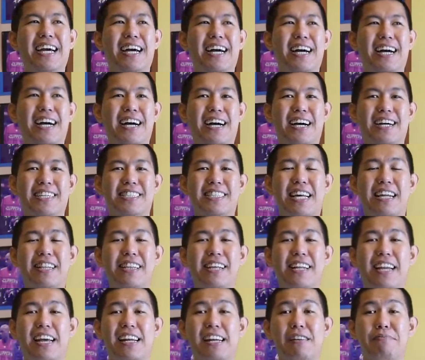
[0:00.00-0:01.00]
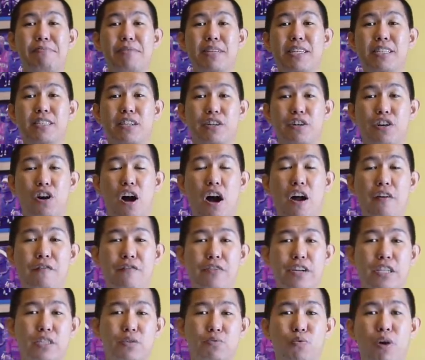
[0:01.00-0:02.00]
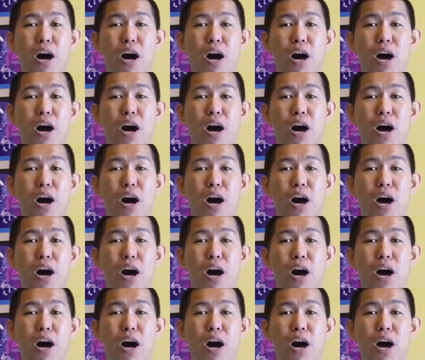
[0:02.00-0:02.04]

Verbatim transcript: uh, starting lineup di Eastern Conference.